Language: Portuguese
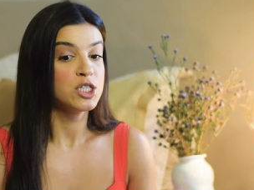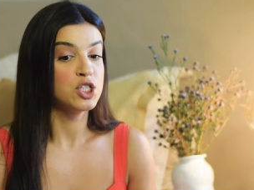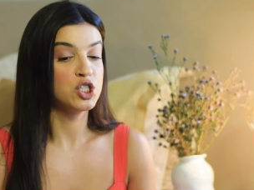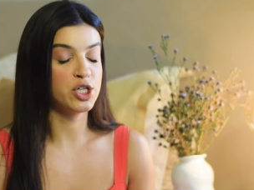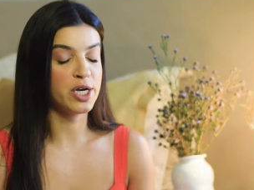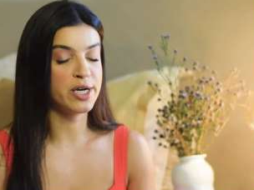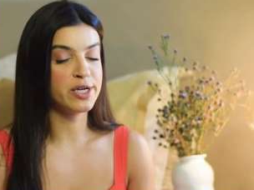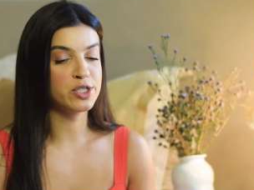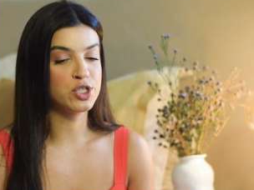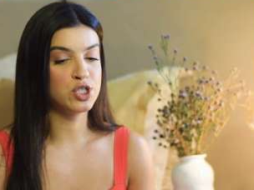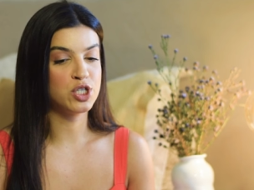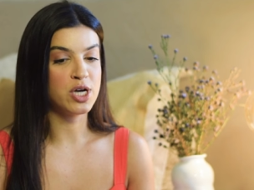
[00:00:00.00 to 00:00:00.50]

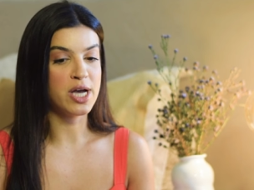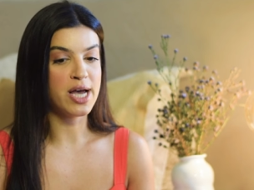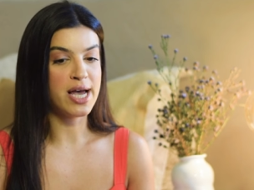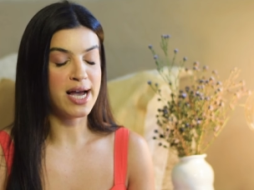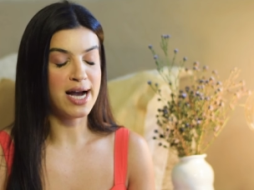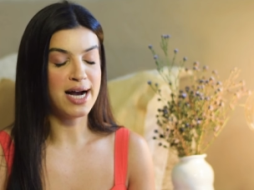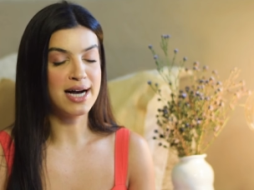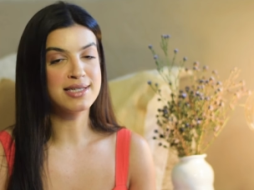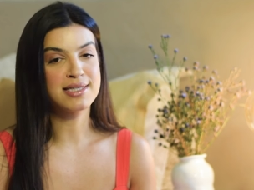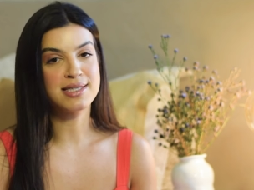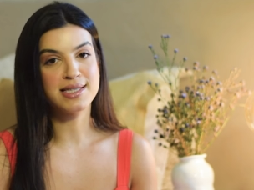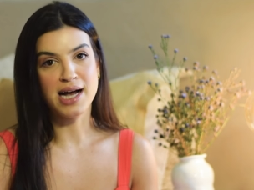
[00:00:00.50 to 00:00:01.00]
Gente, é,
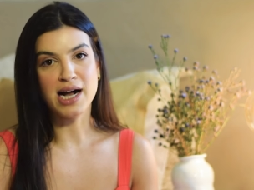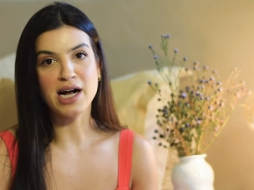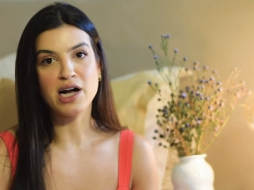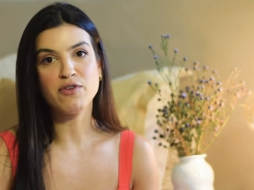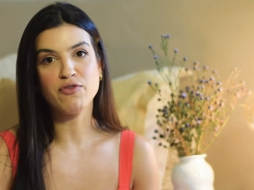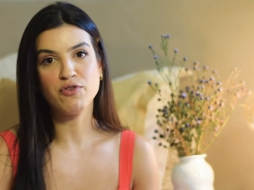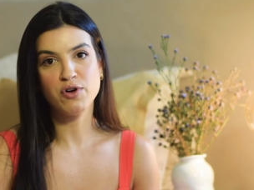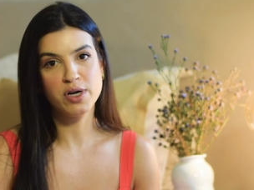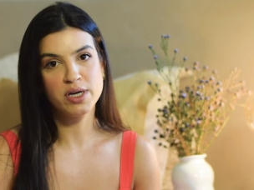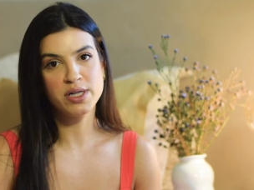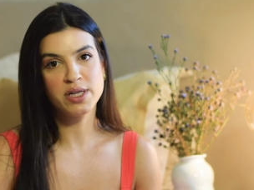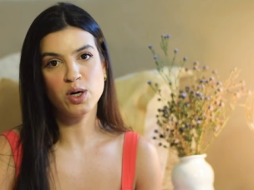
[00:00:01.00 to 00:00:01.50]
a saga
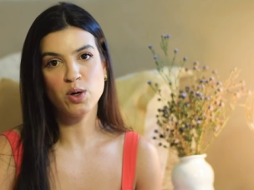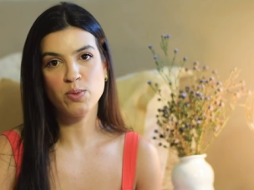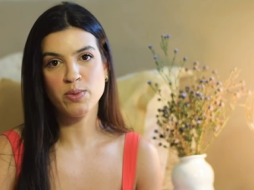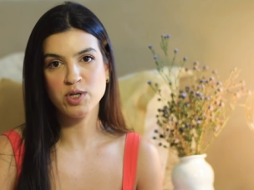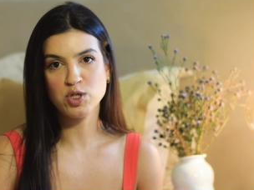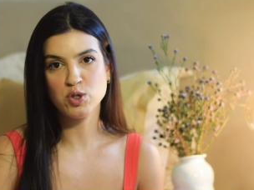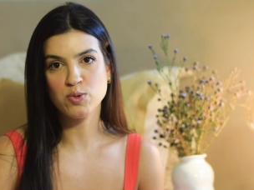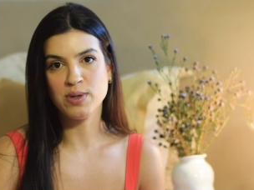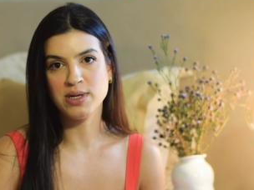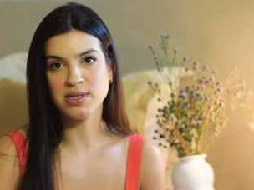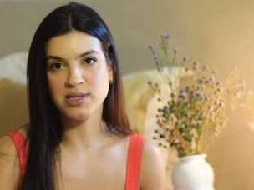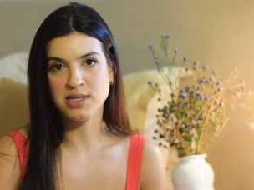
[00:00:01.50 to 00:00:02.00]
foi
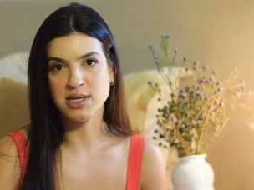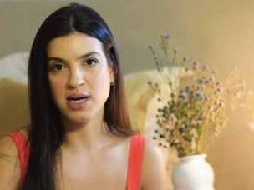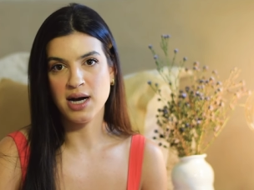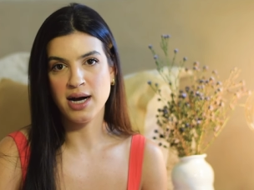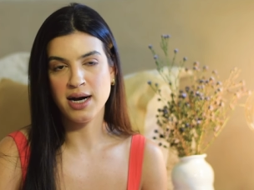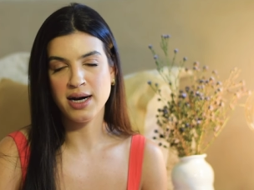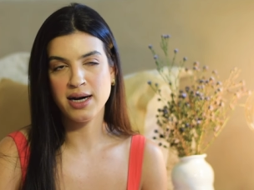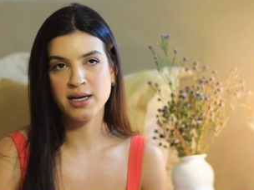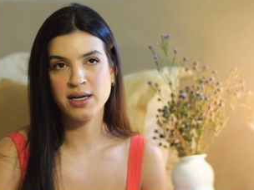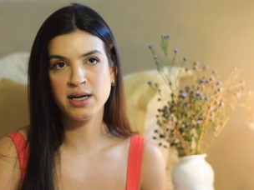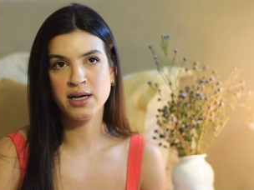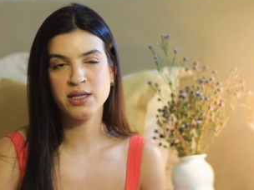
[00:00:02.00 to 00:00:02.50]
literalmente uma
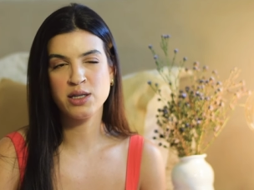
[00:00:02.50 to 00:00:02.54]
saga, né?